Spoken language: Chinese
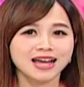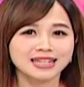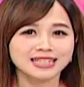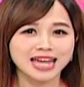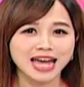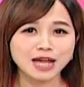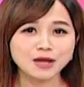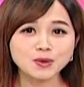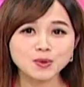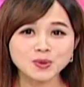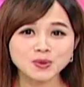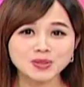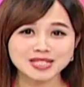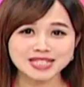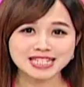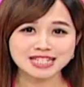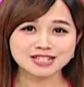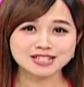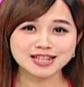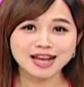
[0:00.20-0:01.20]
台股
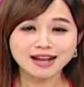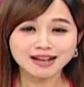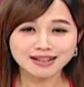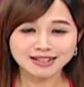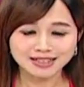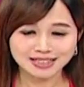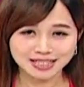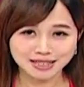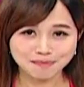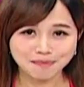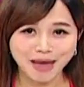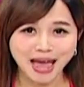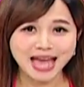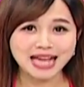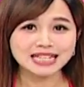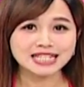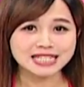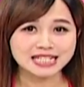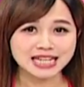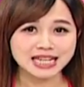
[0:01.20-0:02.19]
继上个礼
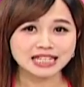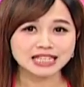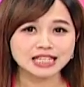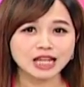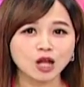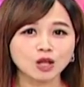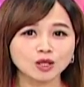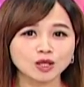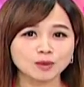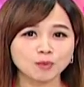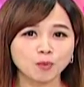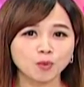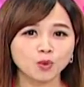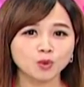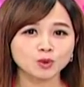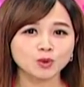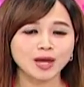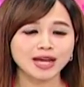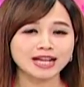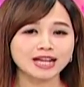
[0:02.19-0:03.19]
拜见到了
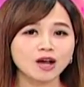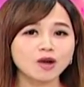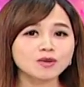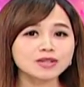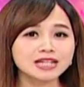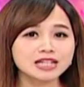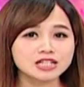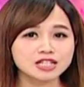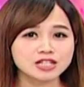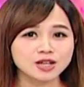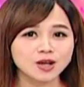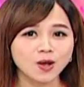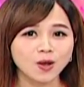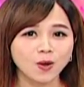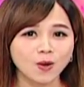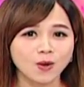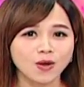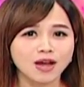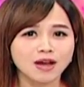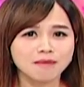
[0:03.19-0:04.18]
波段高点之
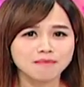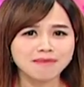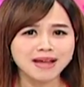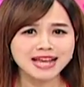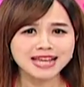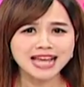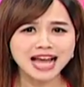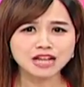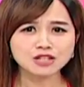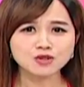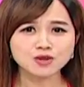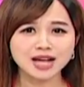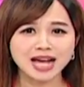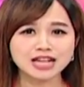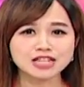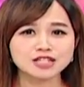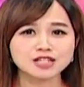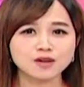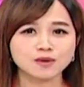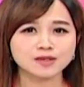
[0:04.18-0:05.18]
后，卖压就
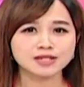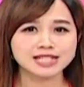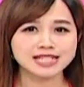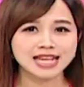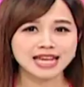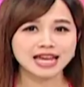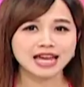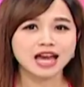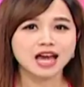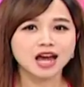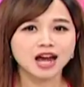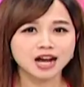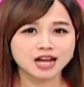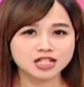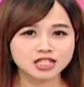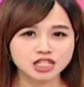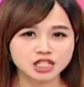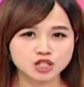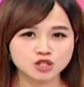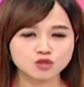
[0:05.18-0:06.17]
开始涌现，而
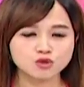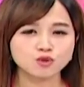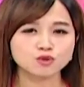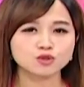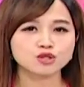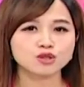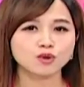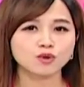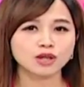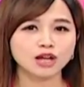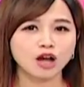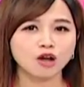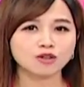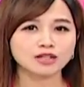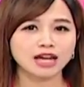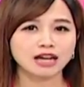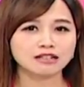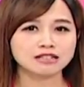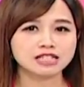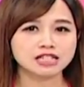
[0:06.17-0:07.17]
指数从高
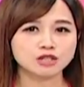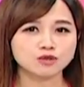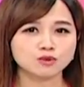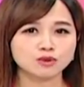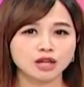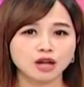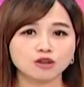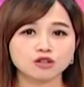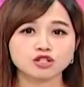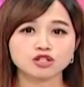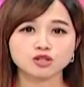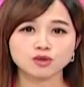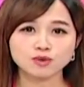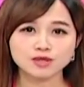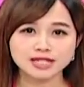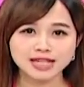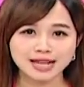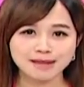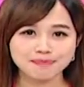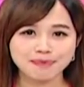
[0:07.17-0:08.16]
档进入到了修
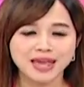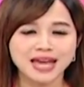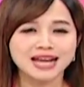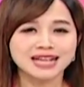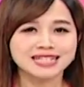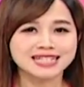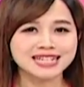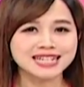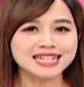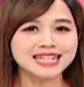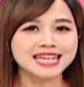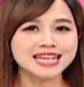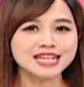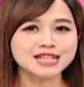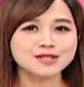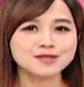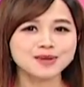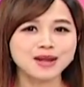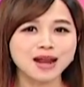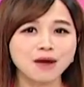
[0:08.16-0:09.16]
正。今
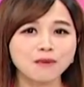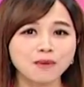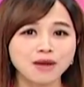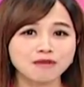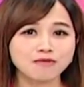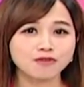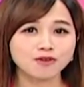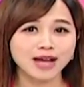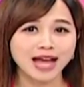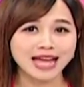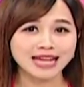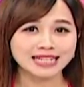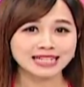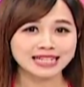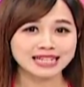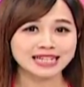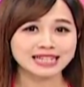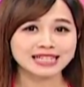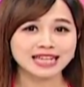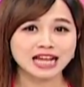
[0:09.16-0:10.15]
天虽然微幅开
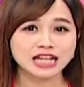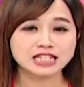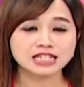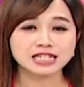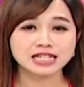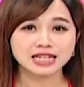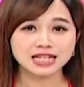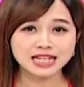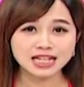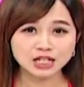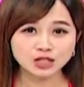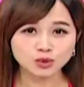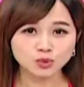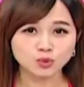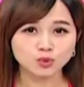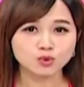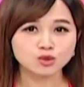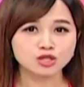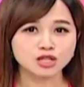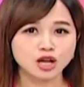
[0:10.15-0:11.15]
低，但是力
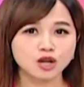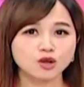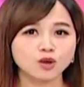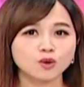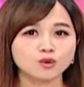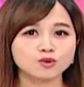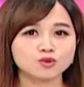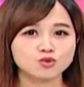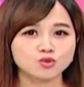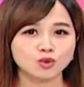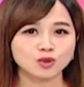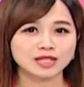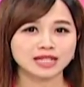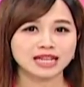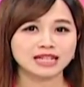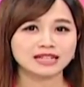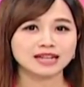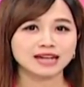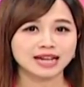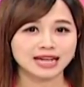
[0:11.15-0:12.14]
图上攻昨
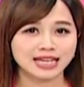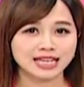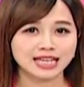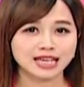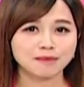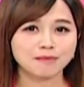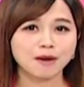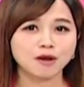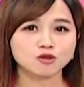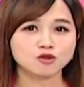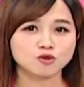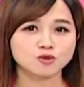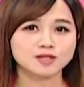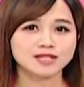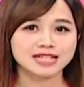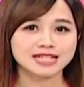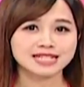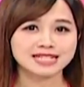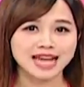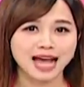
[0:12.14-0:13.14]
天的黑 K 棒中
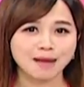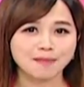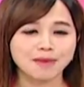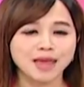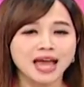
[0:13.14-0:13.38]
间价，